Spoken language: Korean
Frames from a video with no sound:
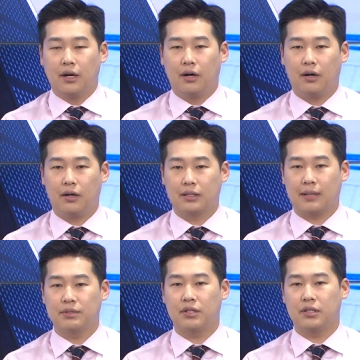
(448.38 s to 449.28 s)
어,
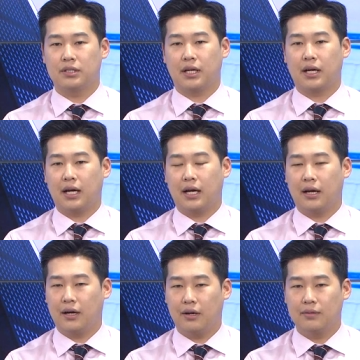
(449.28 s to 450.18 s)

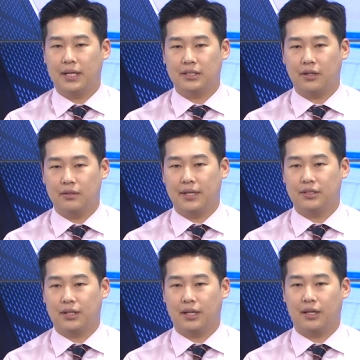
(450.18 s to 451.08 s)
삼성전자가 얼마 전 얼마
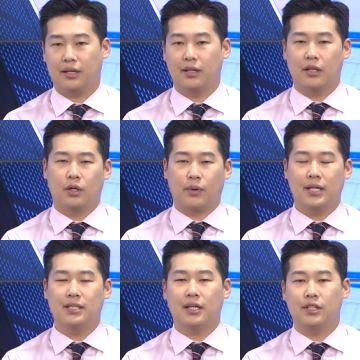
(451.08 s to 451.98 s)
전에
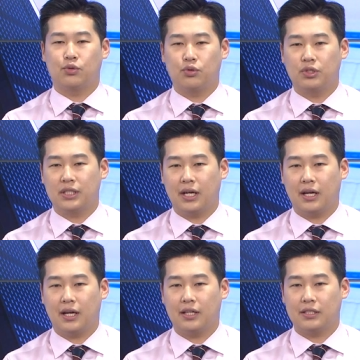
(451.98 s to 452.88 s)
굉장히
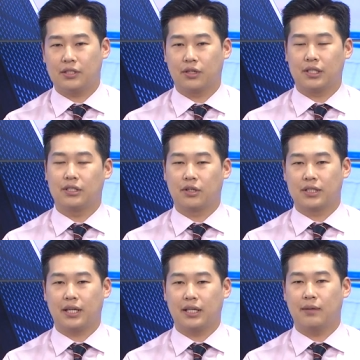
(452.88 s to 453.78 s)
주주친화적인
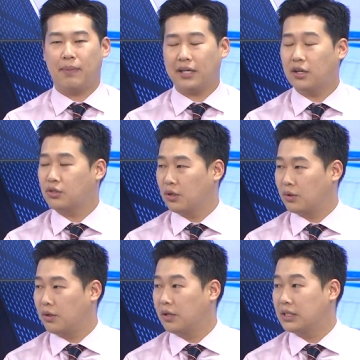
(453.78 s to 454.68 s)
정책이
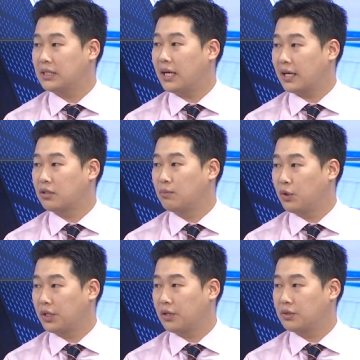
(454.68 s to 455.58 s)
파격적으로 어, 시장에
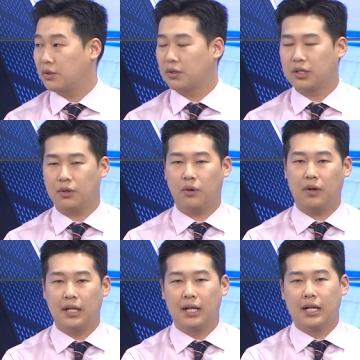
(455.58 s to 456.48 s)
선보이게 되었죠.
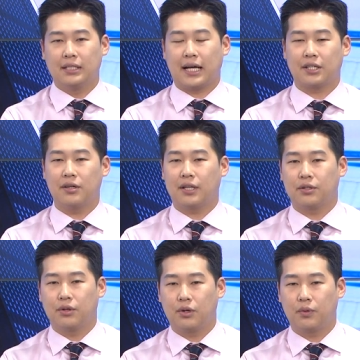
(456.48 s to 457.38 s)
그리고 작년
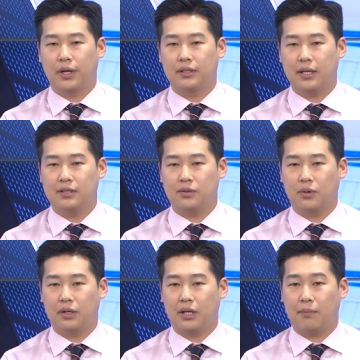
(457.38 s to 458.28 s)
같은 경우에는
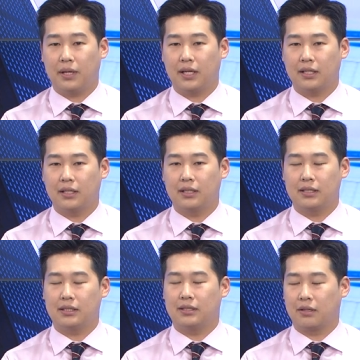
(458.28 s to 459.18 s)
S-오일의 배당이
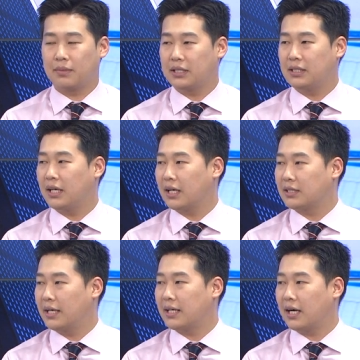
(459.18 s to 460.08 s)
정말
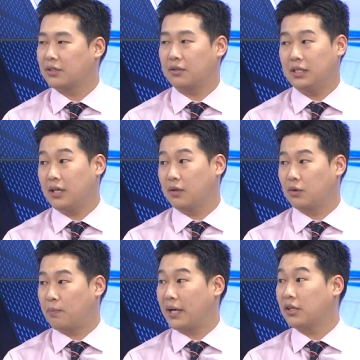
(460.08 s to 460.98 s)
시장에서 예상하던 것
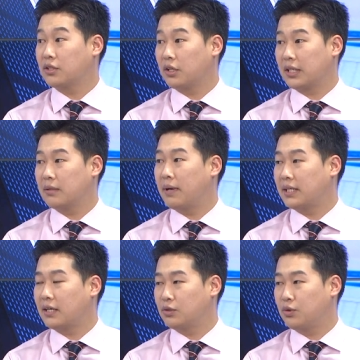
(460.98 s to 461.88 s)
이상으로 파격적인
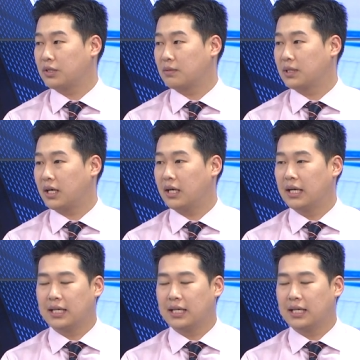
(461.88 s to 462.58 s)
배당을 주었습니다.